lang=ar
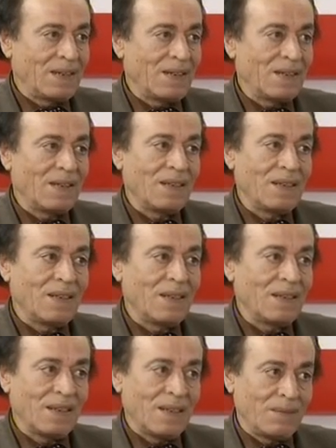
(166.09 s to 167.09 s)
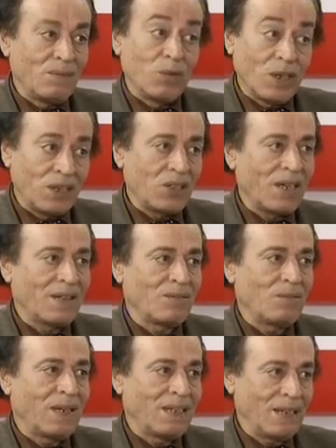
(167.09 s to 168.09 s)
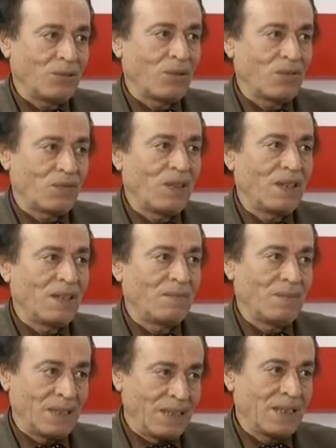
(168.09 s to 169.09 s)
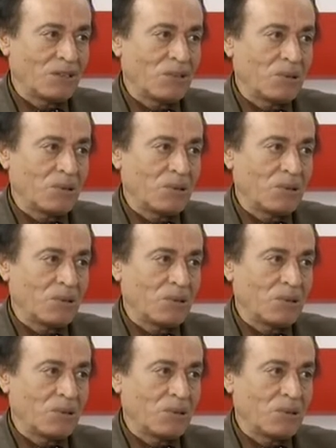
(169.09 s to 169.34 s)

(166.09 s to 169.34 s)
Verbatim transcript: لمواجهة ما يحدث في مدينة